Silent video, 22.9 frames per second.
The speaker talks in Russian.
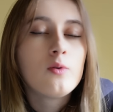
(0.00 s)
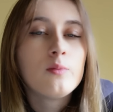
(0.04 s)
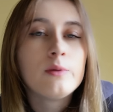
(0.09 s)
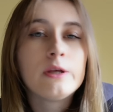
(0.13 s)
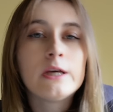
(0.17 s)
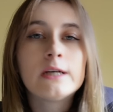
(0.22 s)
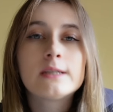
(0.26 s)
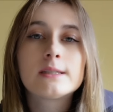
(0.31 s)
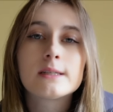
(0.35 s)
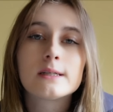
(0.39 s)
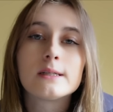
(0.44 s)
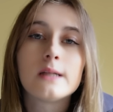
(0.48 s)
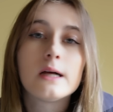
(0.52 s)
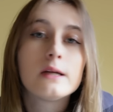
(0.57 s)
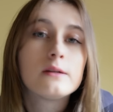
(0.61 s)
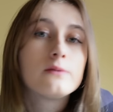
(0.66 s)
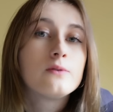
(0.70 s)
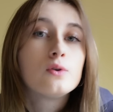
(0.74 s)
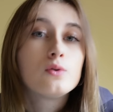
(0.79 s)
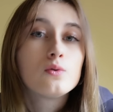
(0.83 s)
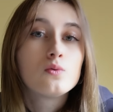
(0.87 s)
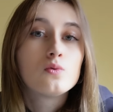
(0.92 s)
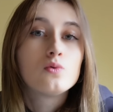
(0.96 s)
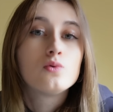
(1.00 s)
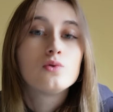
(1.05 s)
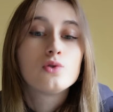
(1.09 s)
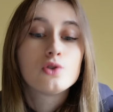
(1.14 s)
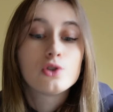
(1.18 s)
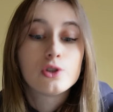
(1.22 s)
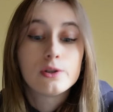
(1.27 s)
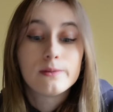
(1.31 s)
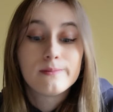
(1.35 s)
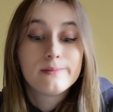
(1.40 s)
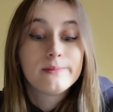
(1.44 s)
у меня закладывают
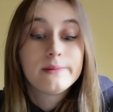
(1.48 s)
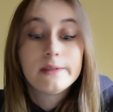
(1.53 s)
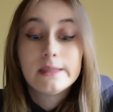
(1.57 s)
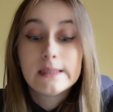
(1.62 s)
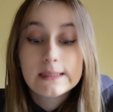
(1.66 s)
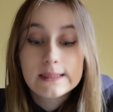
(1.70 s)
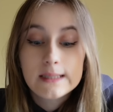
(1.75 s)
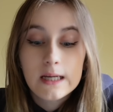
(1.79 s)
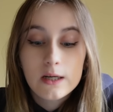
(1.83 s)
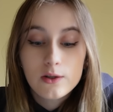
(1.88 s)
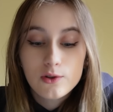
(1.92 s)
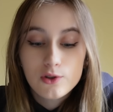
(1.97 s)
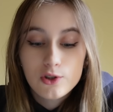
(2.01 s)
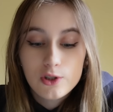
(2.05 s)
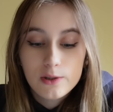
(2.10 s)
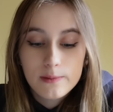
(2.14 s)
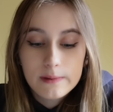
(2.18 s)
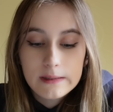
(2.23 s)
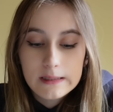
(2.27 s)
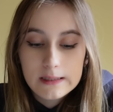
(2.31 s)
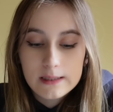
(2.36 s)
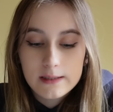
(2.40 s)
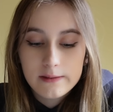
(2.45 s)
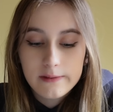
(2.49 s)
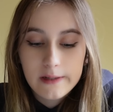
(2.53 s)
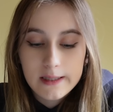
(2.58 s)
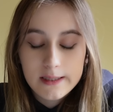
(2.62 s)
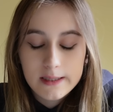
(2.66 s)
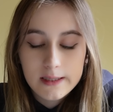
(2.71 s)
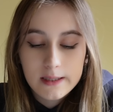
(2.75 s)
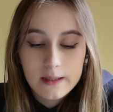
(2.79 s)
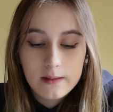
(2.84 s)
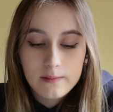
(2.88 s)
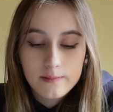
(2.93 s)
уши. Не знаю, с чем это
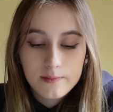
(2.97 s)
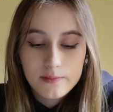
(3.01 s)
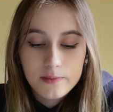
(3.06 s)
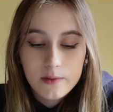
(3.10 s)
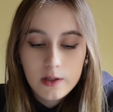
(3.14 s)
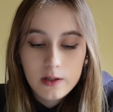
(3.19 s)
связано.